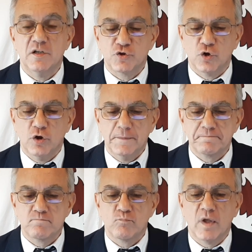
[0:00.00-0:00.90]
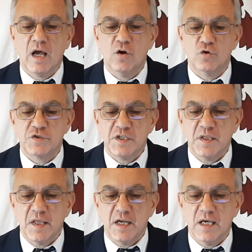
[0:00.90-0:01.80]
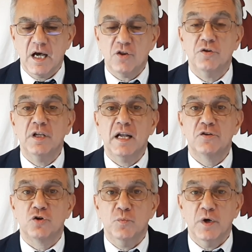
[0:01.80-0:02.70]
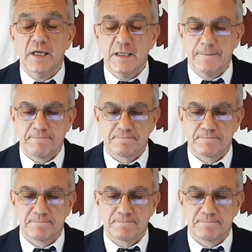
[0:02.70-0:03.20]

del sol, al occidere a donde el astro muere.